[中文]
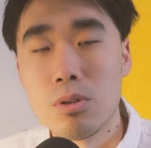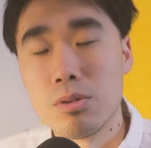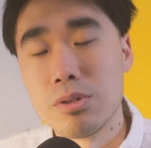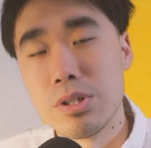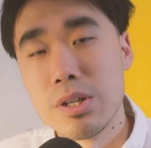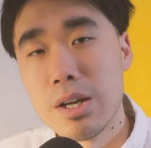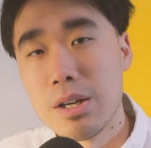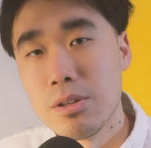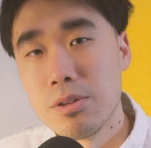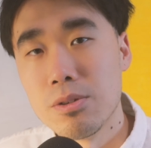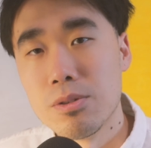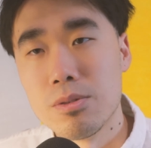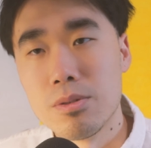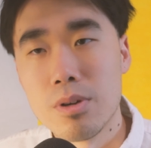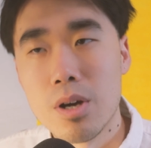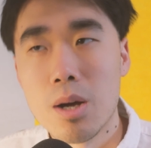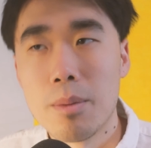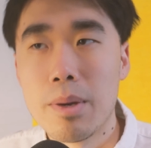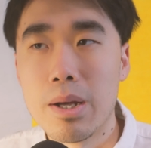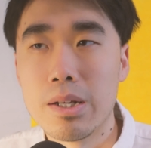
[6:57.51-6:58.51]
我之前用
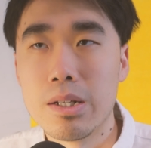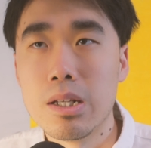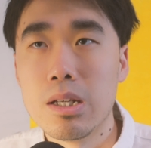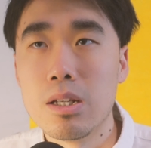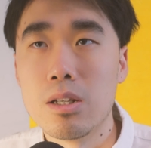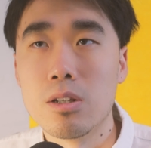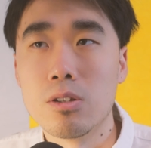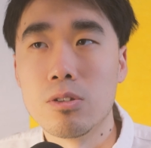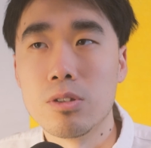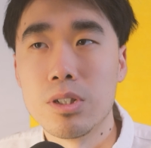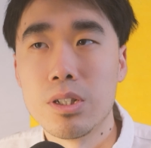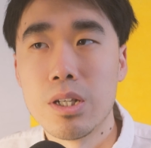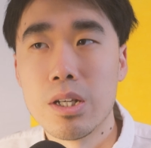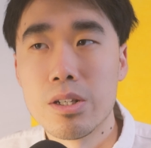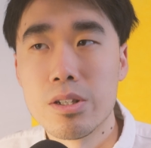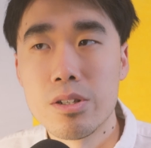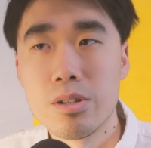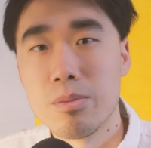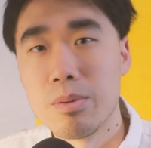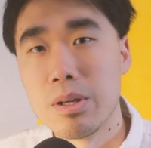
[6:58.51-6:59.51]
二百 D 有一些
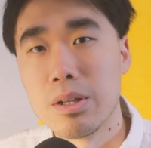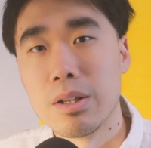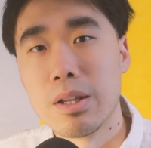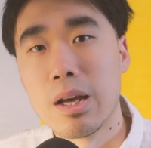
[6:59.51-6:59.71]
视频，